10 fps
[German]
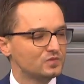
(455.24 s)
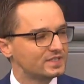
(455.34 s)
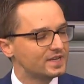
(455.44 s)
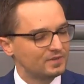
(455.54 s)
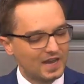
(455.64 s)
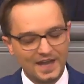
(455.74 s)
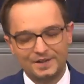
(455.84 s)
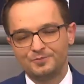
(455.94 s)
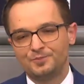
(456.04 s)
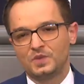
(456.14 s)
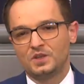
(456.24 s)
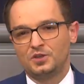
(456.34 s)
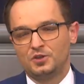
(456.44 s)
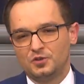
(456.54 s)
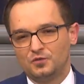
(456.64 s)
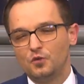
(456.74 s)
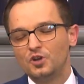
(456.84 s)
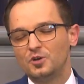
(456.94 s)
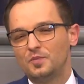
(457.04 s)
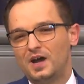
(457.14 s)
Es gibt ein
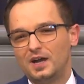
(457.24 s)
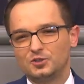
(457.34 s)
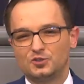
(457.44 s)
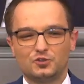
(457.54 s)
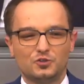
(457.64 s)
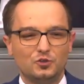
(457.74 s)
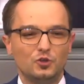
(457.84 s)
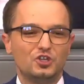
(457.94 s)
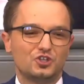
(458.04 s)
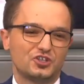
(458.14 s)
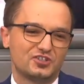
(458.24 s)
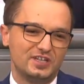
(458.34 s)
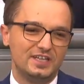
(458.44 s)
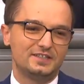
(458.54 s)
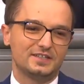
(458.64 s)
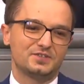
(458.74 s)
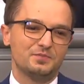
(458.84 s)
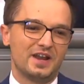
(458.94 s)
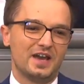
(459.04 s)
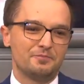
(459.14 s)
wunderbares jüdisches Lied, das
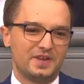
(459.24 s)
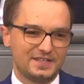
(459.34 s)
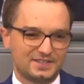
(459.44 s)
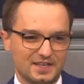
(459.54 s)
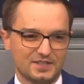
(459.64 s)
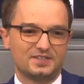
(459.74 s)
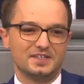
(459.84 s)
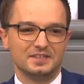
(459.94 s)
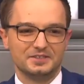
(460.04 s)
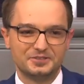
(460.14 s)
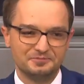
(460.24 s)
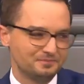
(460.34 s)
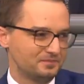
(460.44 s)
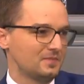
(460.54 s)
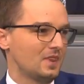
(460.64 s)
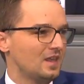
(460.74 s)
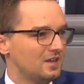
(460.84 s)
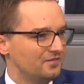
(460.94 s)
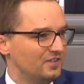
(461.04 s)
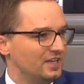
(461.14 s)
man an Pessach singt.
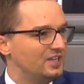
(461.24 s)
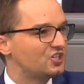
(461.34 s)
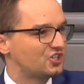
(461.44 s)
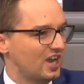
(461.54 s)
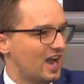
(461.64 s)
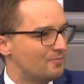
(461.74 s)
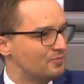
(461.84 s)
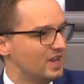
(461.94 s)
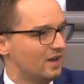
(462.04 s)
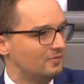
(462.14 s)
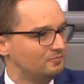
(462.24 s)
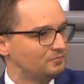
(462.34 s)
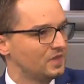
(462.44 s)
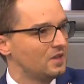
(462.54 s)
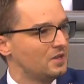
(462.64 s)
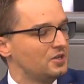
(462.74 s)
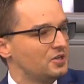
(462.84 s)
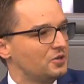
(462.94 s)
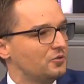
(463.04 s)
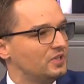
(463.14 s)
Vehishe Amda.
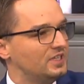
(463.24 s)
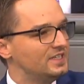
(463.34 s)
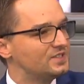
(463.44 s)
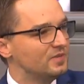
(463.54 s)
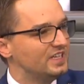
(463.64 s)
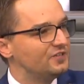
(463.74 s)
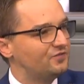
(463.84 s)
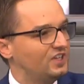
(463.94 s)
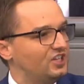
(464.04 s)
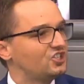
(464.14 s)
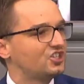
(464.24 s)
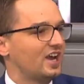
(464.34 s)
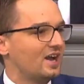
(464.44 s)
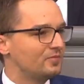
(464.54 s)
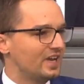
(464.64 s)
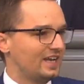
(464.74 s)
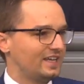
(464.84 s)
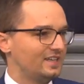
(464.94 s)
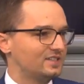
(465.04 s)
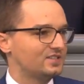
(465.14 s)
Und in diesem Lied Vehishe Amda
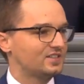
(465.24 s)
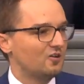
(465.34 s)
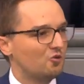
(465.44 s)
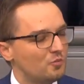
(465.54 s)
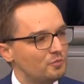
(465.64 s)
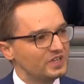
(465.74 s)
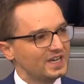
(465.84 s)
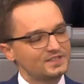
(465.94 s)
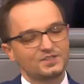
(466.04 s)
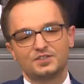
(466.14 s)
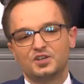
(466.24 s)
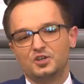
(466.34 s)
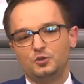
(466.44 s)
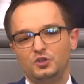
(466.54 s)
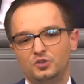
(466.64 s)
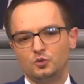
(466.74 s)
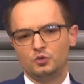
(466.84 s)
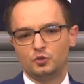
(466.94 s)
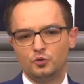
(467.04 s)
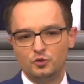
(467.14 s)
geht es darum, dass Jüdinnen
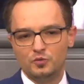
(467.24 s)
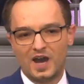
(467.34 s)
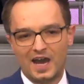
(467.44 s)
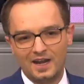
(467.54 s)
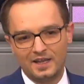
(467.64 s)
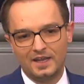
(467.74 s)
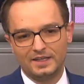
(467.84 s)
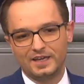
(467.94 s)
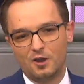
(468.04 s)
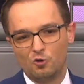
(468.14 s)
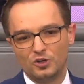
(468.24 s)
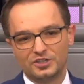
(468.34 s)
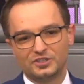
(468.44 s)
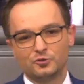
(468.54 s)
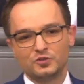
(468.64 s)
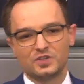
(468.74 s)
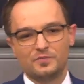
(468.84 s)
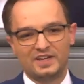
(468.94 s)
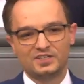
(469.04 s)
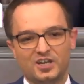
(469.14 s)
und Juden über alle Jahrhunderte unserer
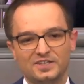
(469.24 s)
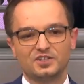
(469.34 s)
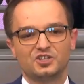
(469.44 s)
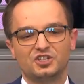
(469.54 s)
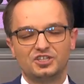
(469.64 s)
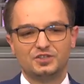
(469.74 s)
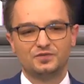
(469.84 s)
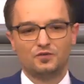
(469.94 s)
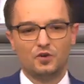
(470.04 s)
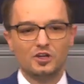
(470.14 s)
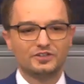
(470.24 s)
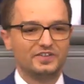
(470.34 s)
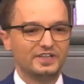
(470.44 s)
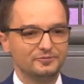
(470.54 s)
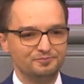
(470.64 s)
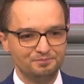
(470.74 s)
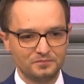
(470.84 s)
Menschheitsgeschichte verfolgt werden.